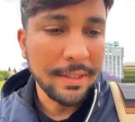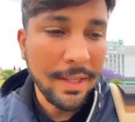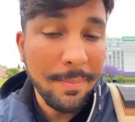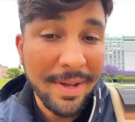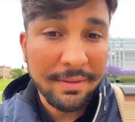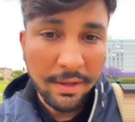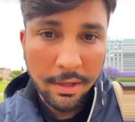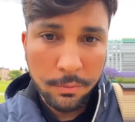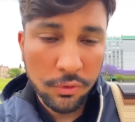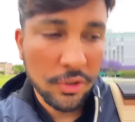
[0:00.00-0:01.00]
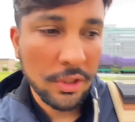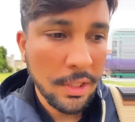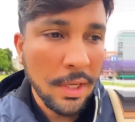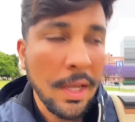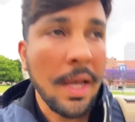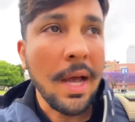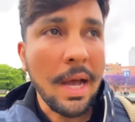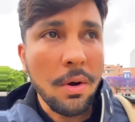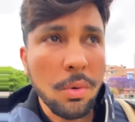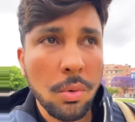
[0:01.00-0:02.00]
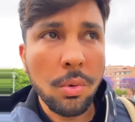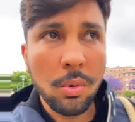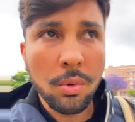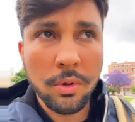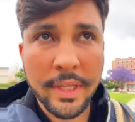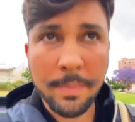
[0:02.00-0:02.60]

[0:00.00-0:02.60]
debatermos algo